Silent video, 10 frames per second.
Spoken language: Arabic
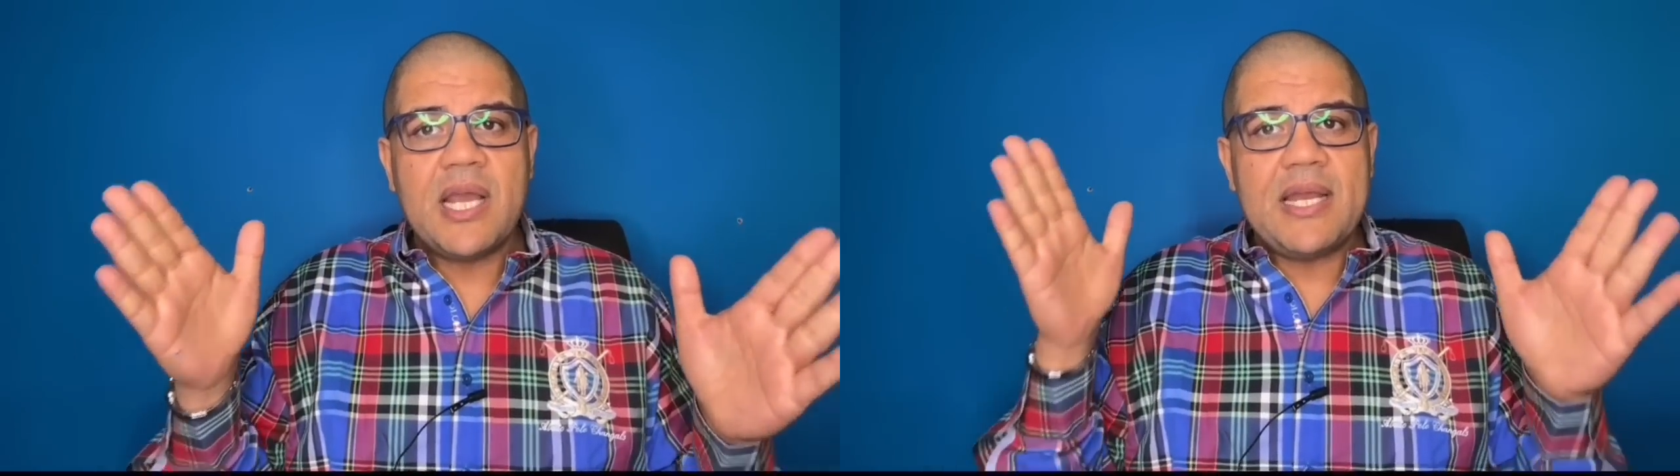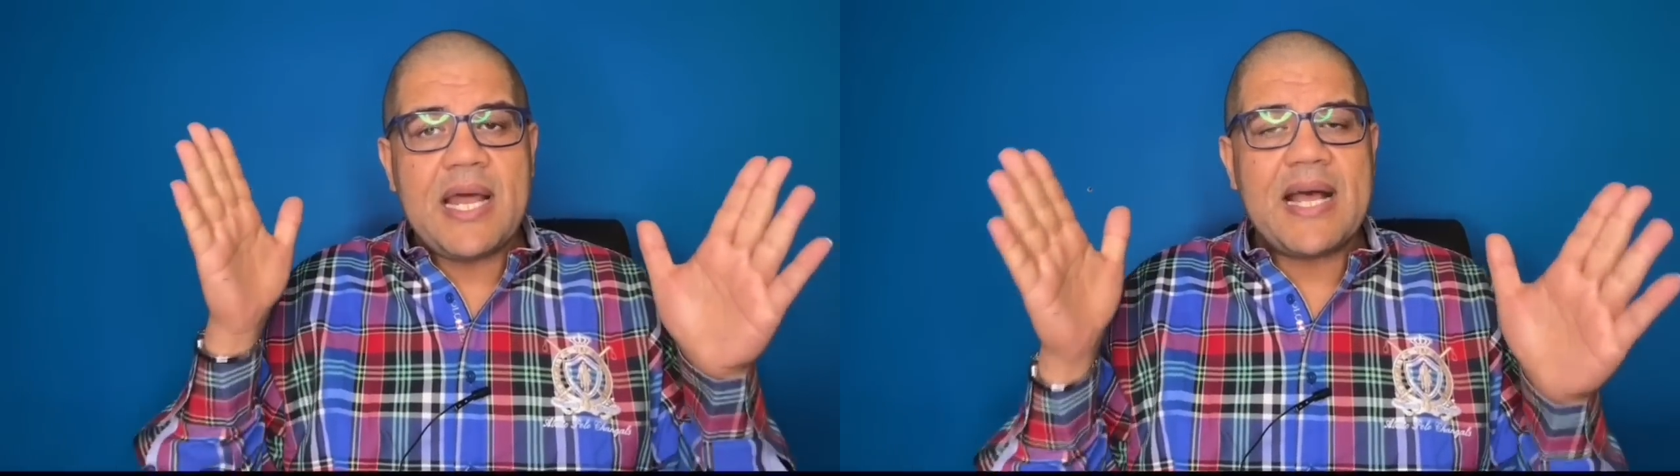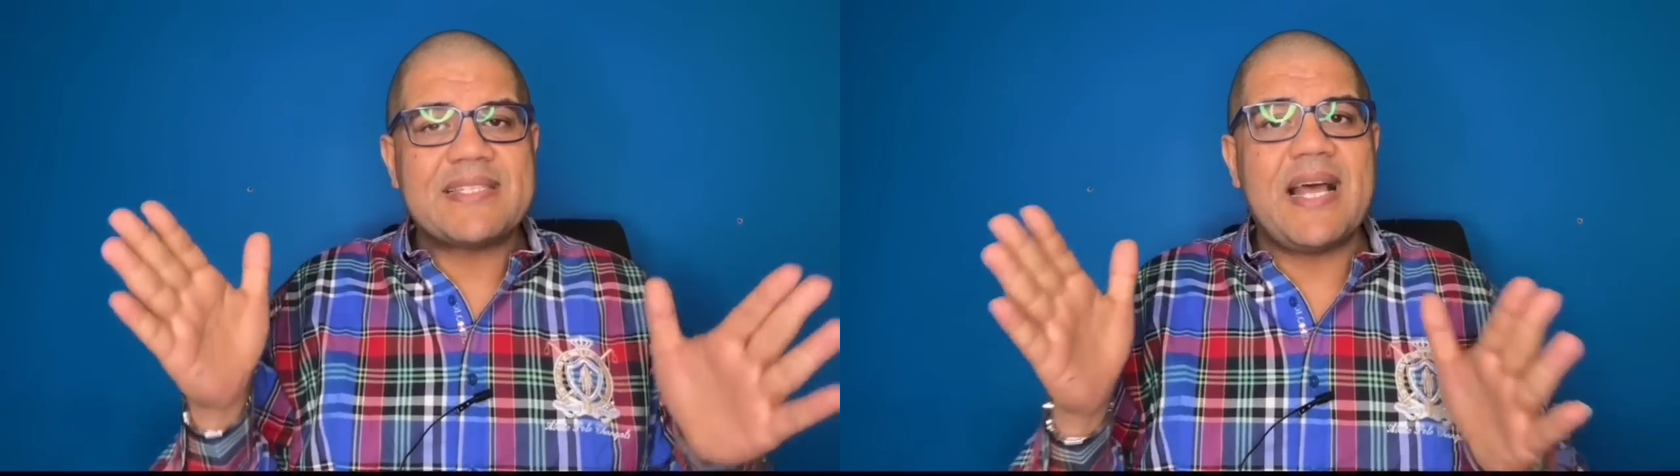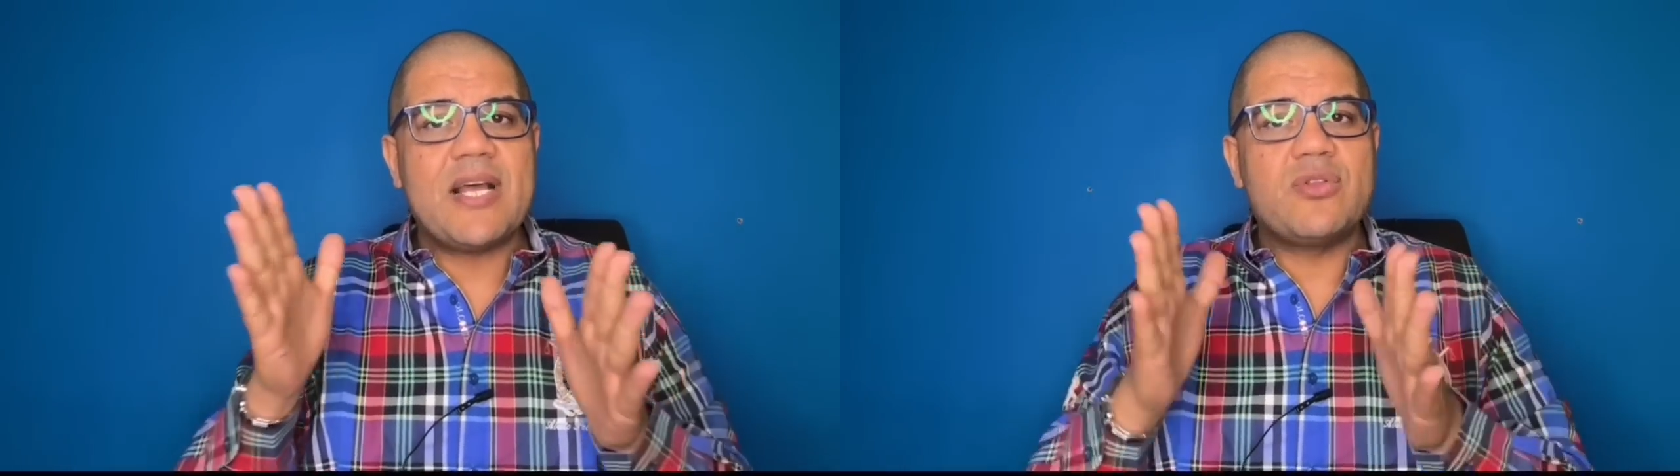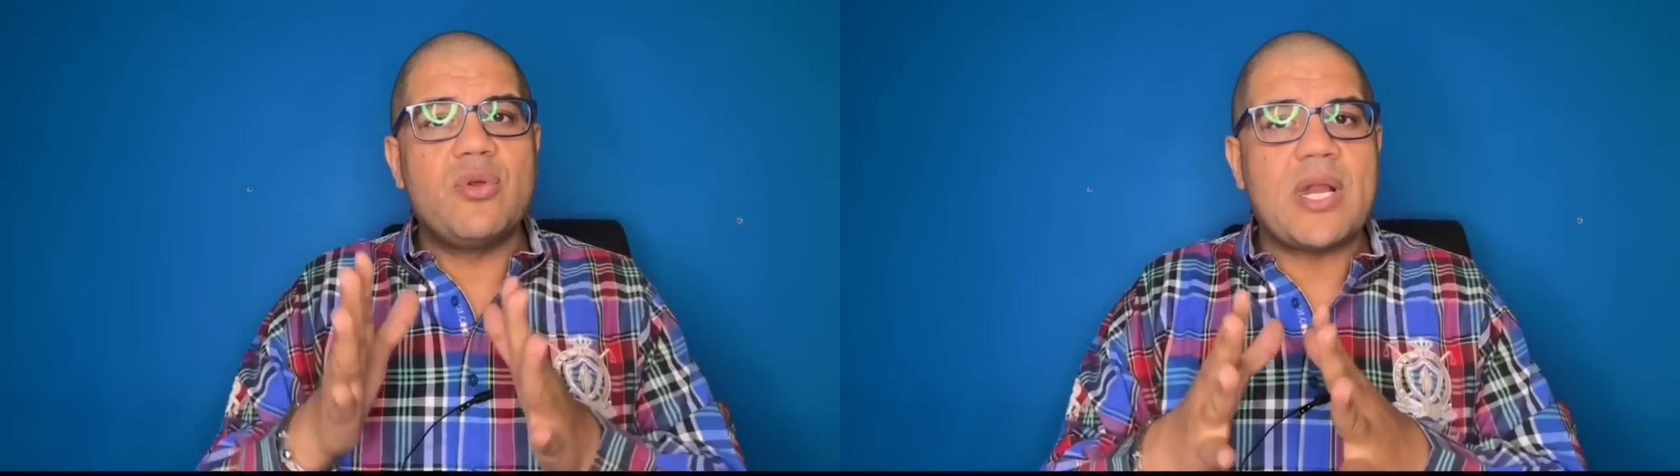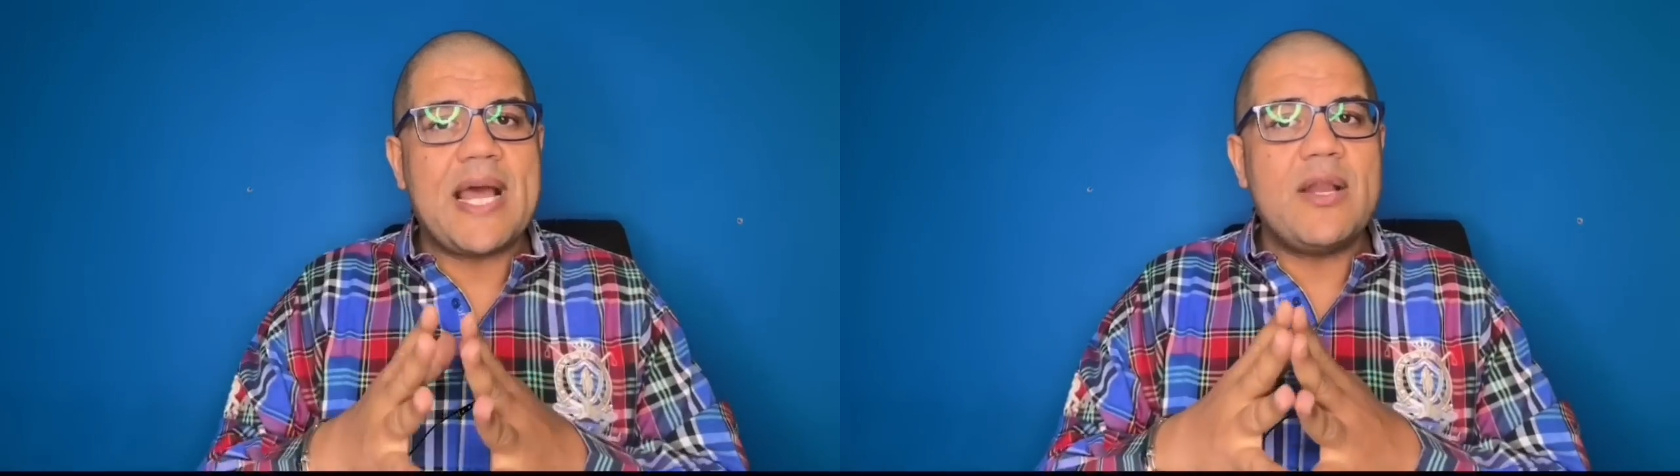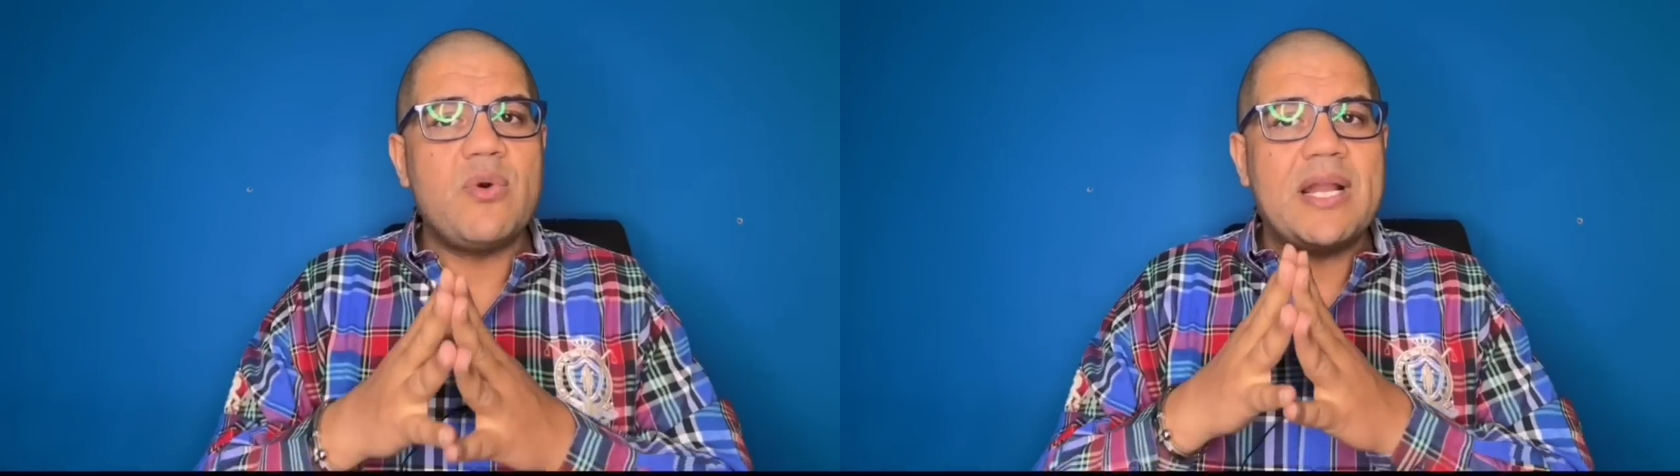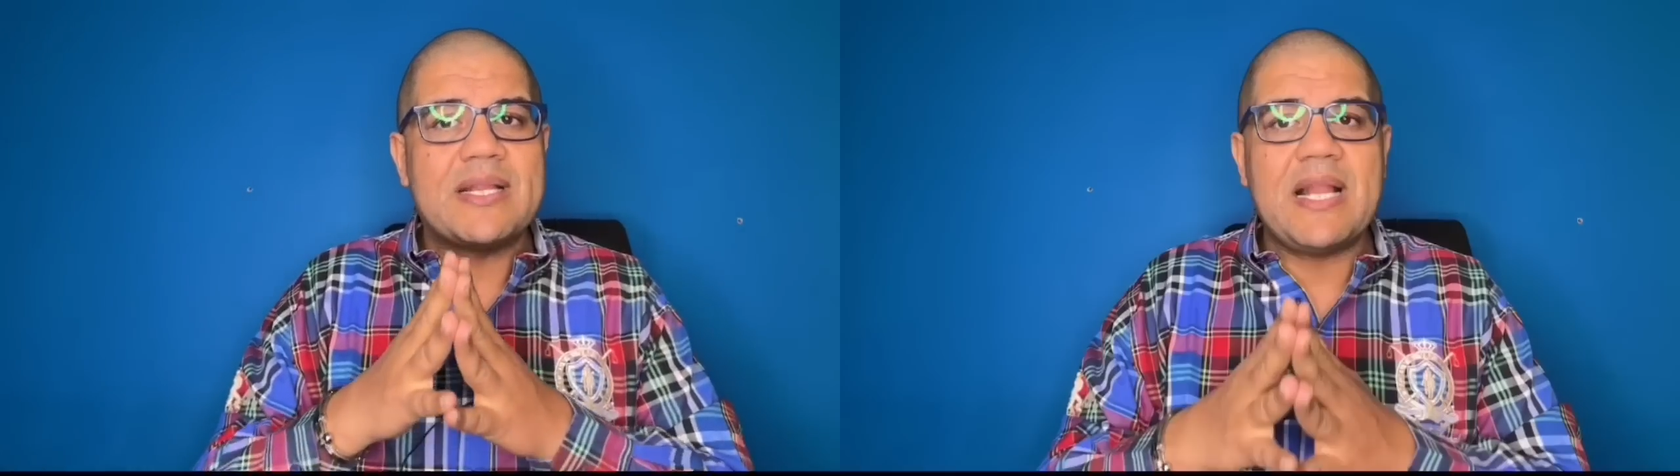انها سأت نورهان
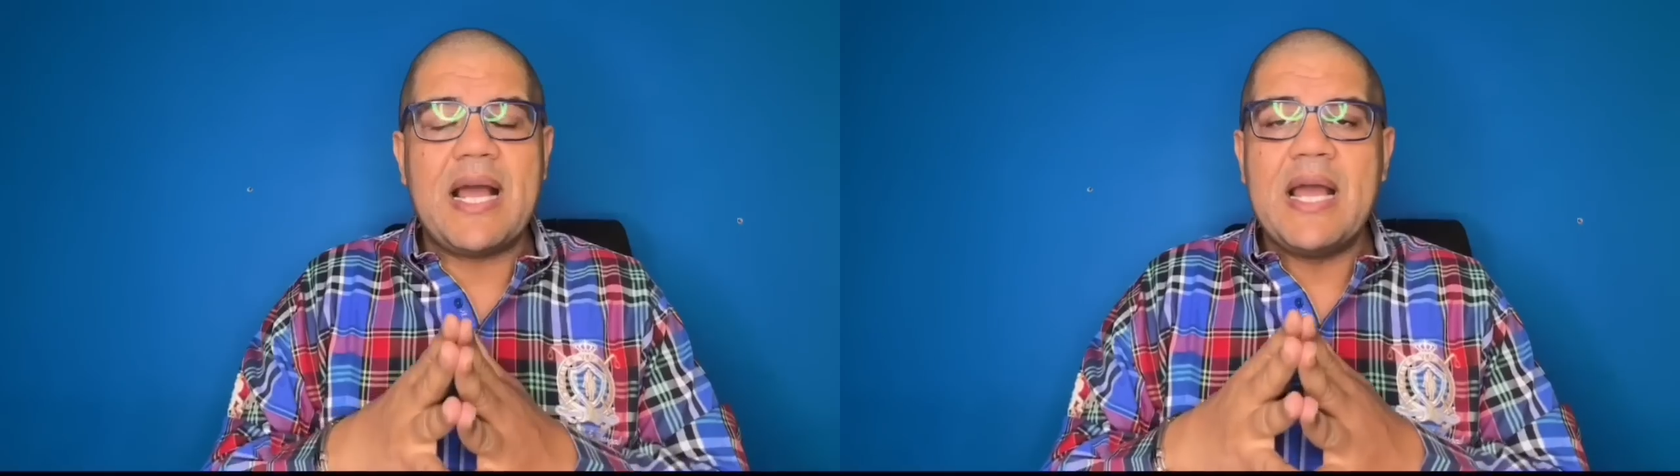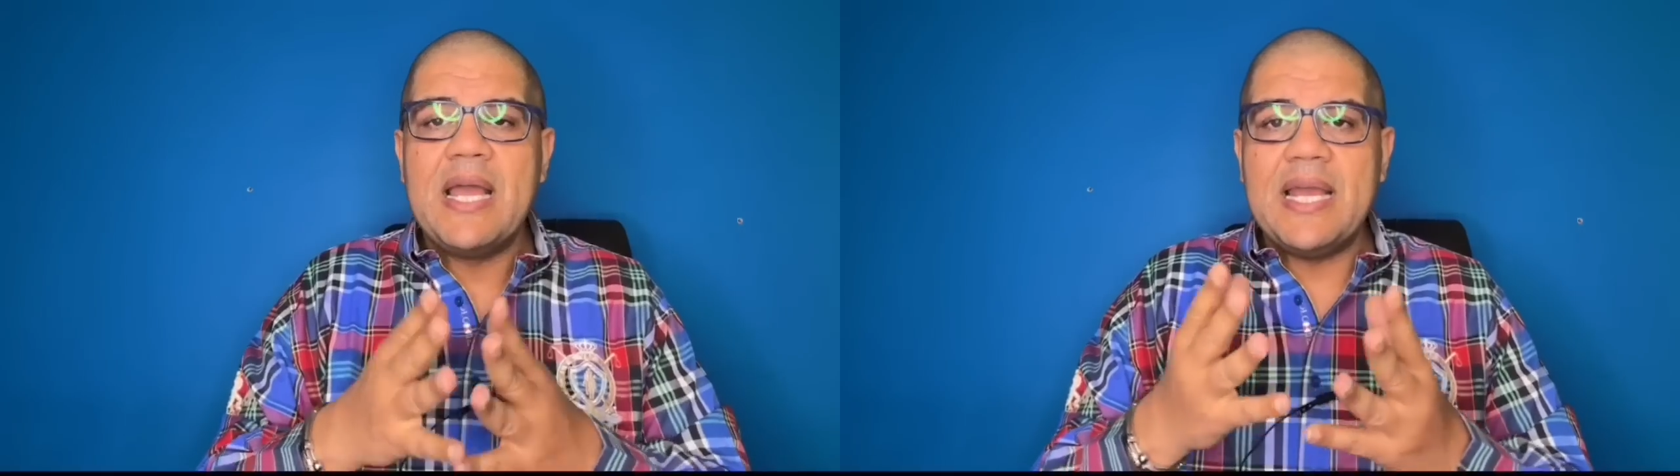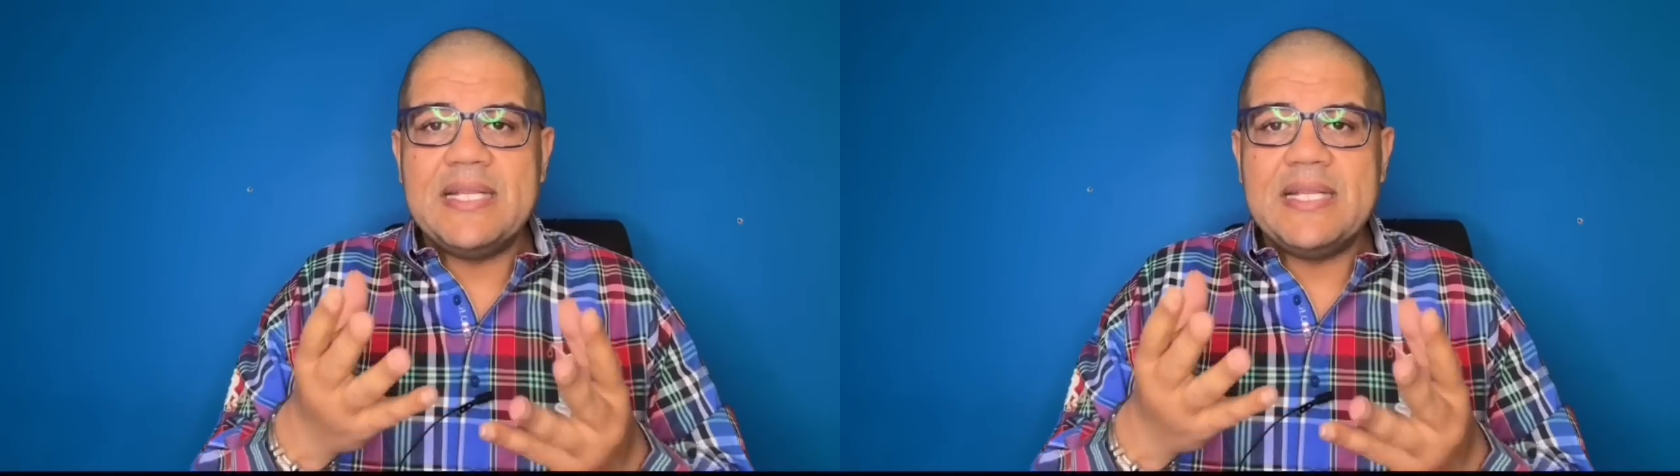وقالت لها